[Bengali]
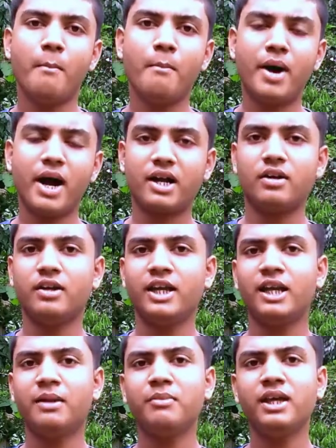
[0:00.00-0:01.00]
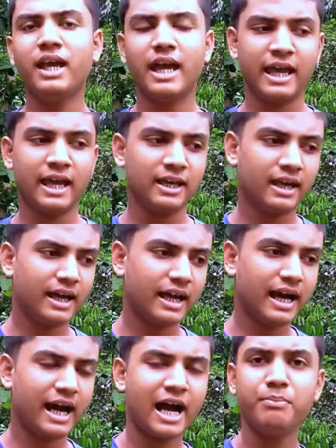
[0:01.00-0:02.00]
বাট রিয়েলমি এই
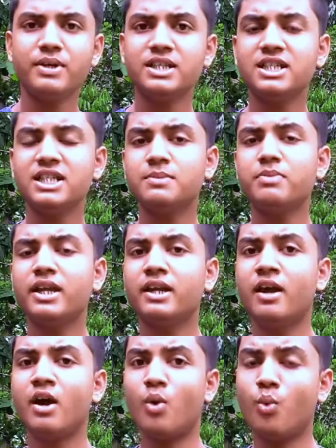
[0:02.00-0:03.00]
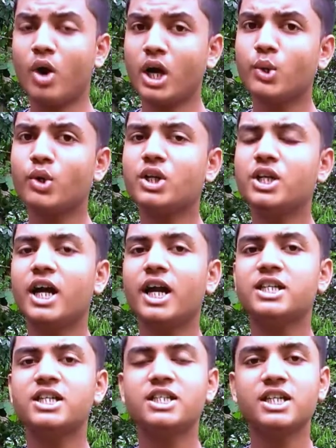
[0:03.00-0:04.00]
আইপিএস ডিসপ্লের ওয়ান টোয়েন্টি
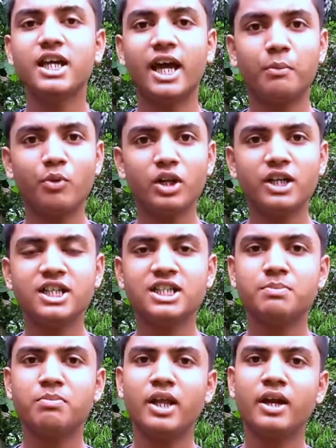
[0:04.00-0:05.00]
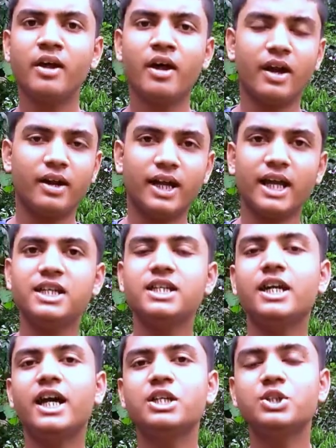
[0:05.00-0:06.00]
হার্জের চেয়ে অ্যামোলার ডিসপ্লের নাইনটিন
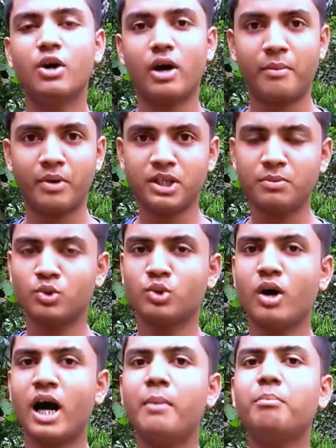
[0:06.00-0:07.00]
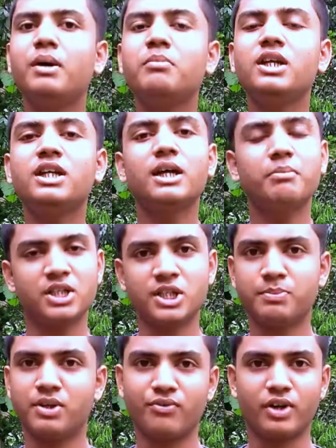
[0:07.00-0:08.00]
হার্জ আমাদের মতো আম পাবলিকরা বেশি
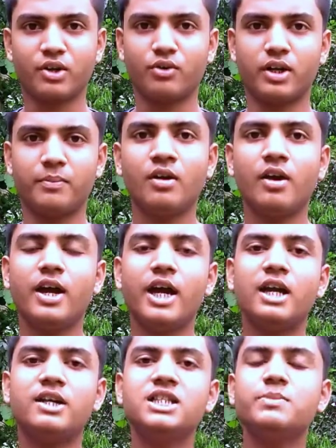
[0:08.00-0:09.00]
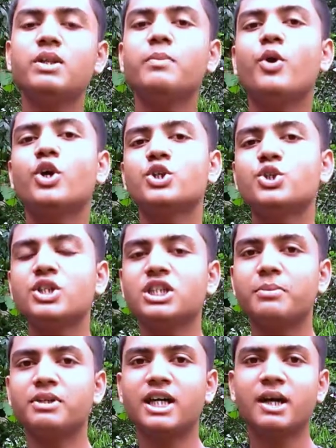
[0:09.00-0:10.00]
প্রিফার করে এর ডিসপ্লে প্রোটেকশন
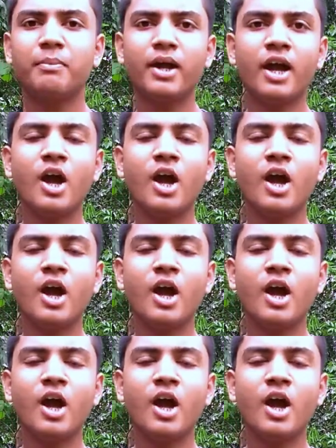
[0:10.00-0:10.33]
হিসাবে থাকবে